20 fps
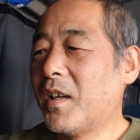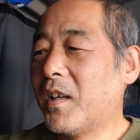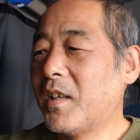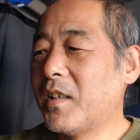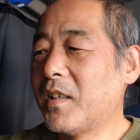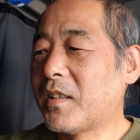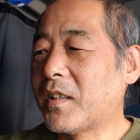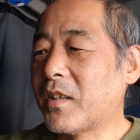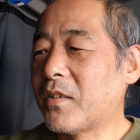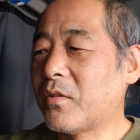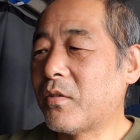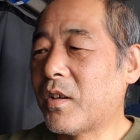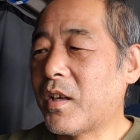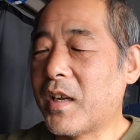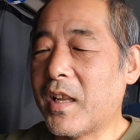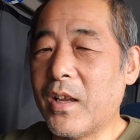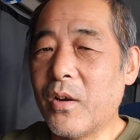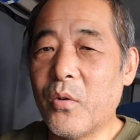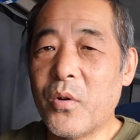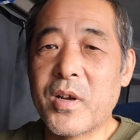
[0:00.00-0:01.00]
言った人が
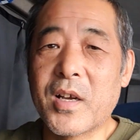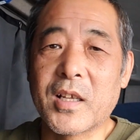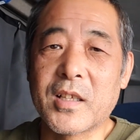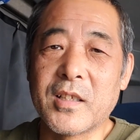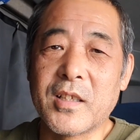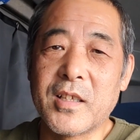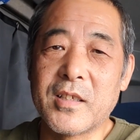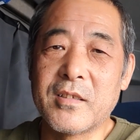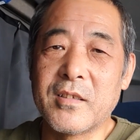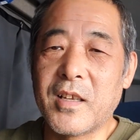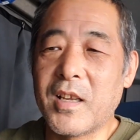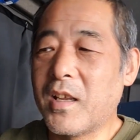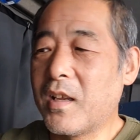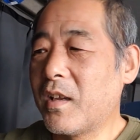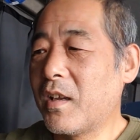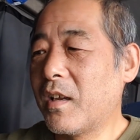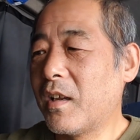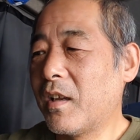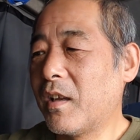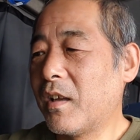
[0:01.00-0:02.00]
ね、多い方です
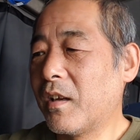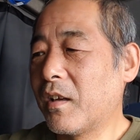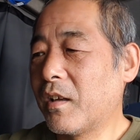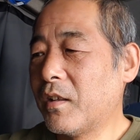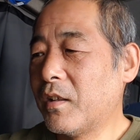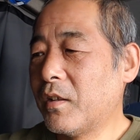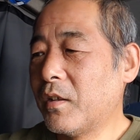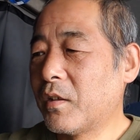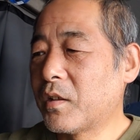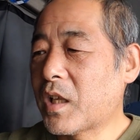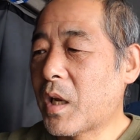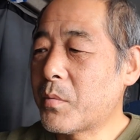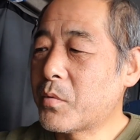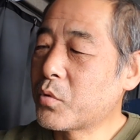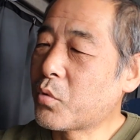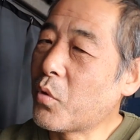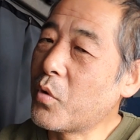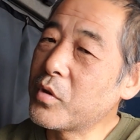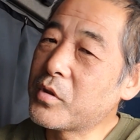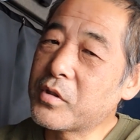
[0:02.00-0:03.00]
ね。多
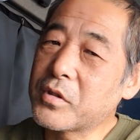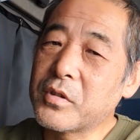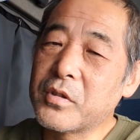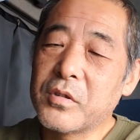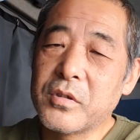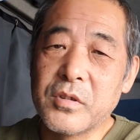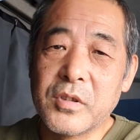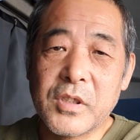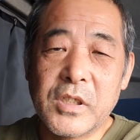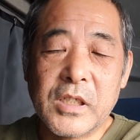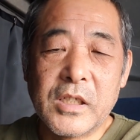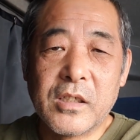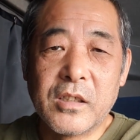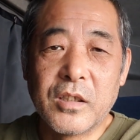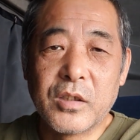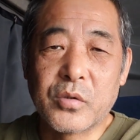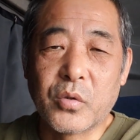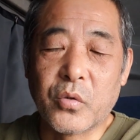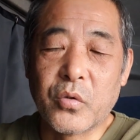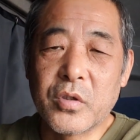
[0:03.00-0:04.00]
分こいつ、
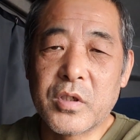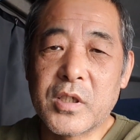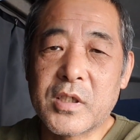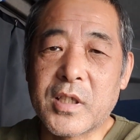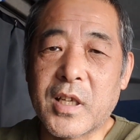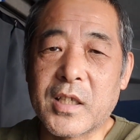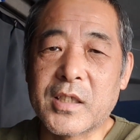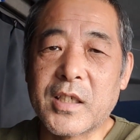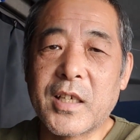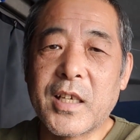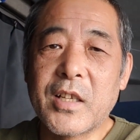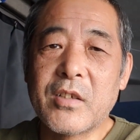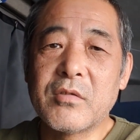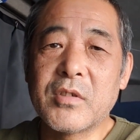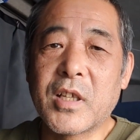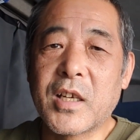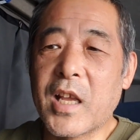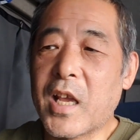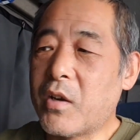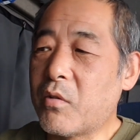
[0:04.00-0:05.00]
そのうち刺されるん
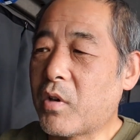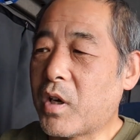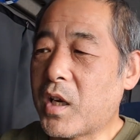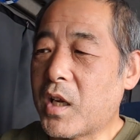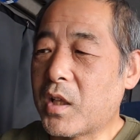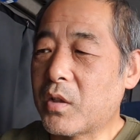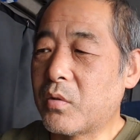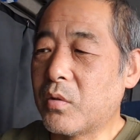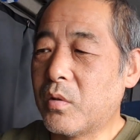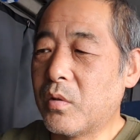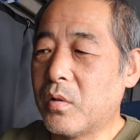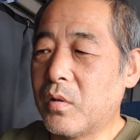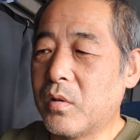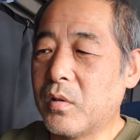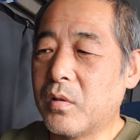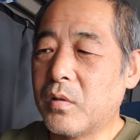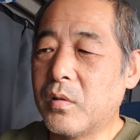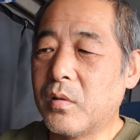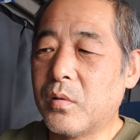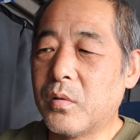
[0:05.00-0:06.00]
じゃないのかなと、
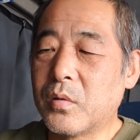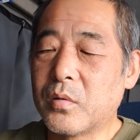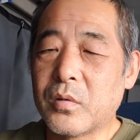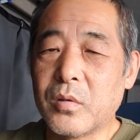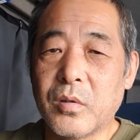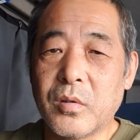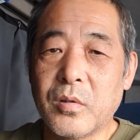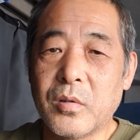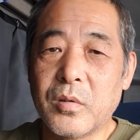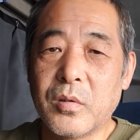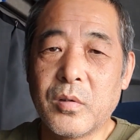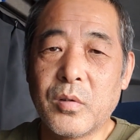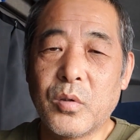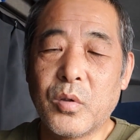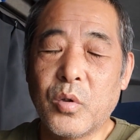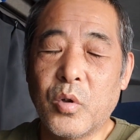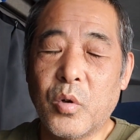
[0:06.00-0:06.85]
本当、